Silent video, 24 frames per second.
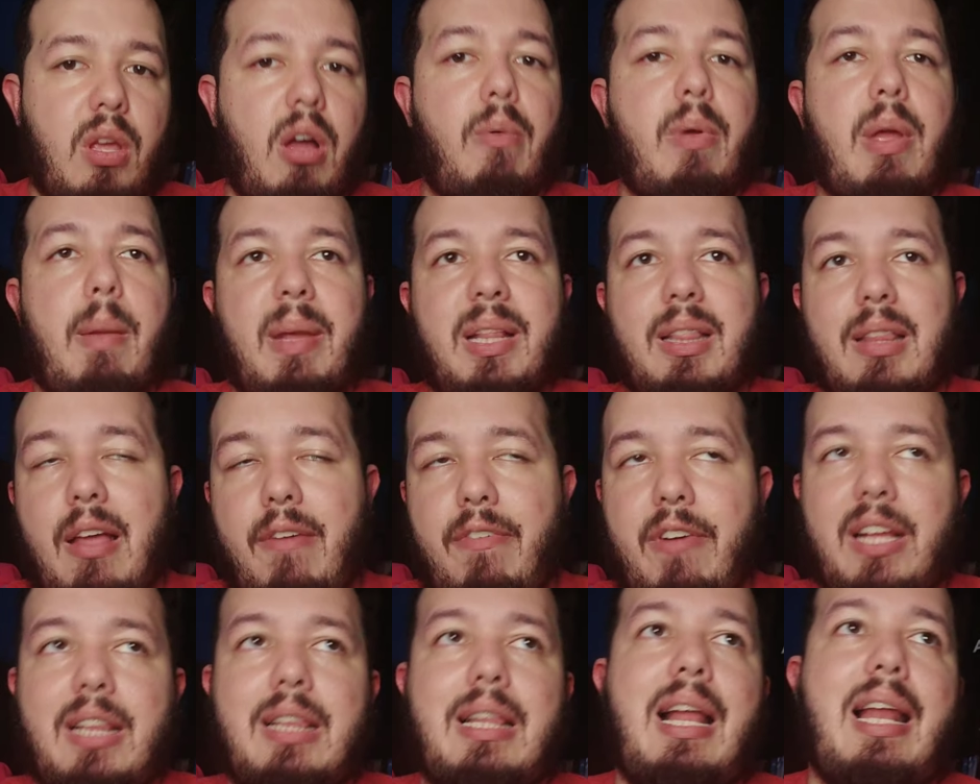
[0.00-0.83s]
Obviamente
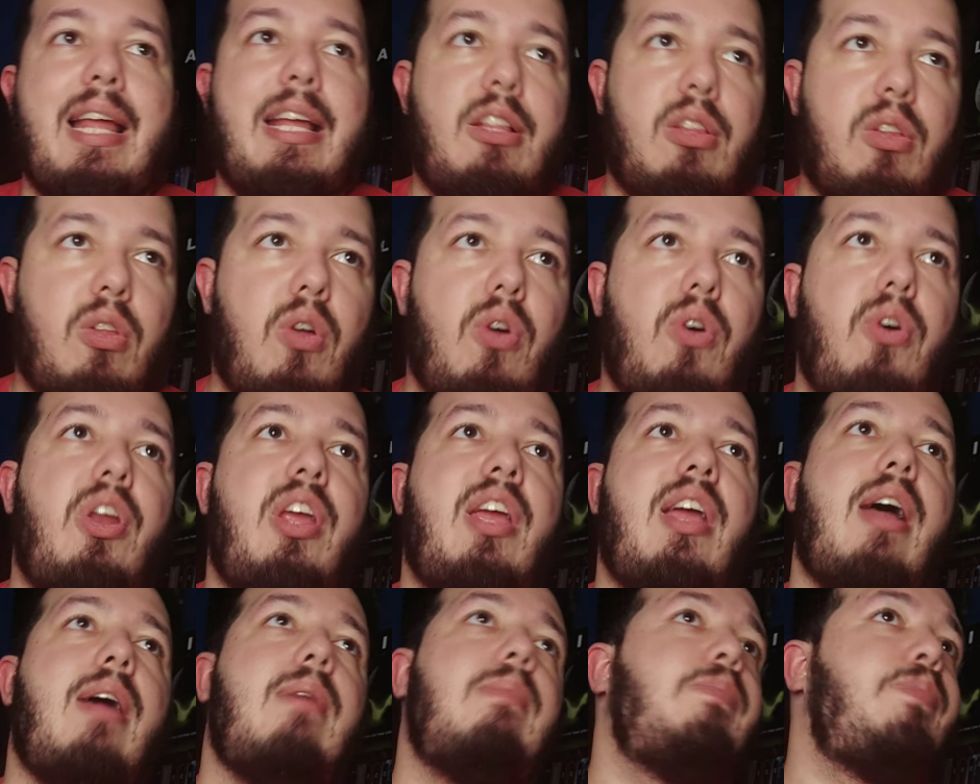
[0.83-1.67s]
afecta a la
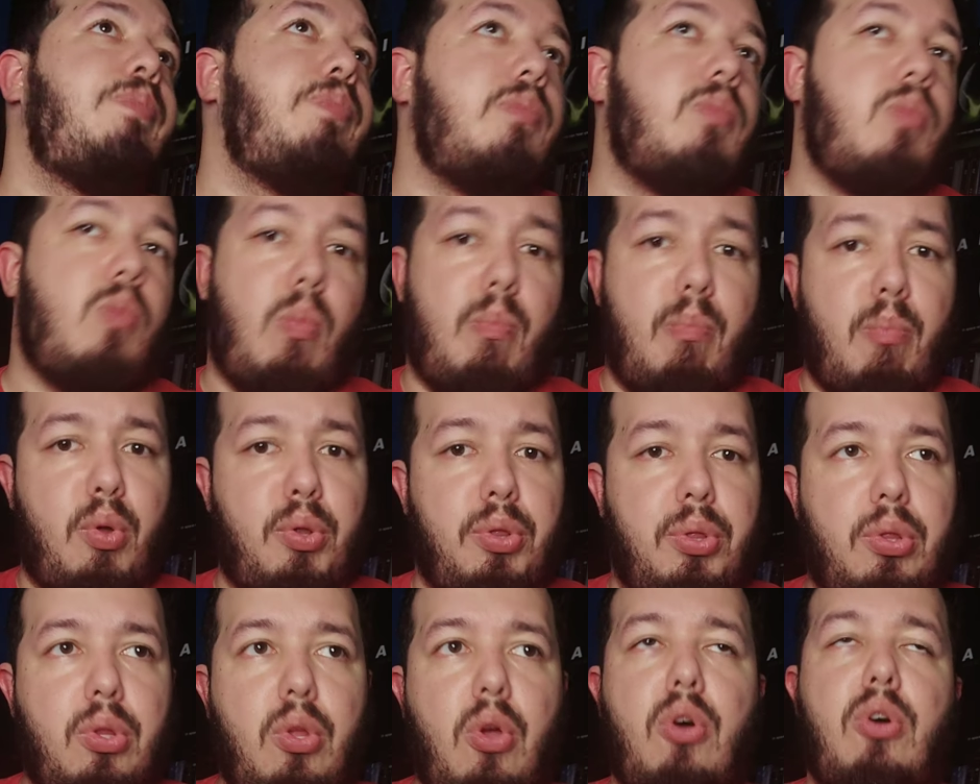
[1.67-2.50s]
historia un
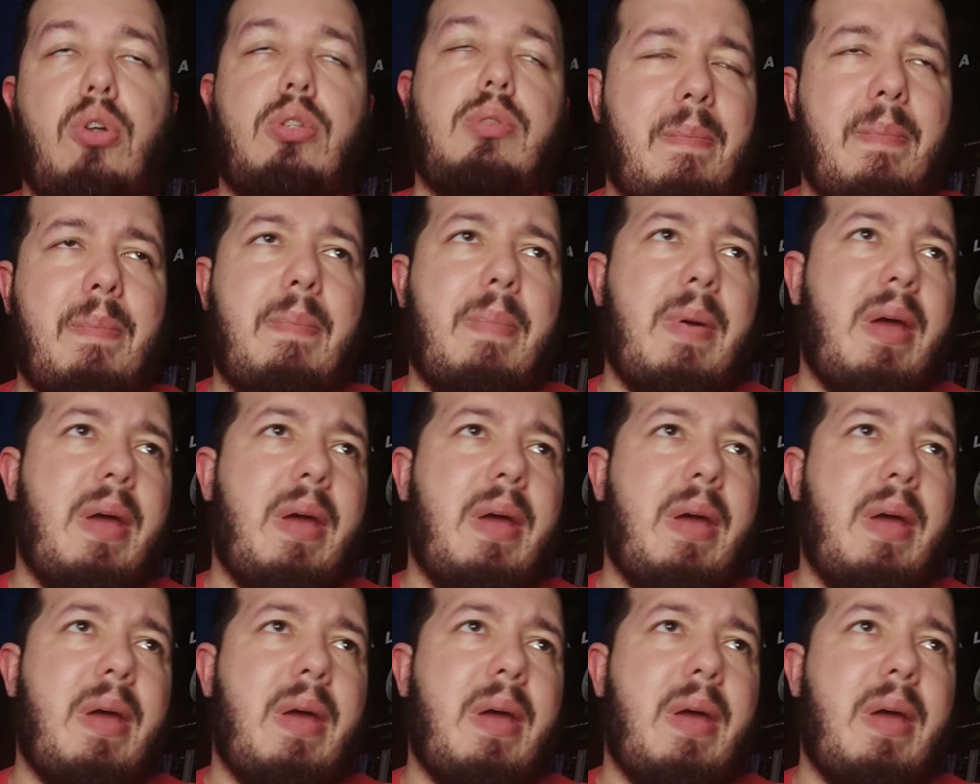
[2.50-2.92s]
montón,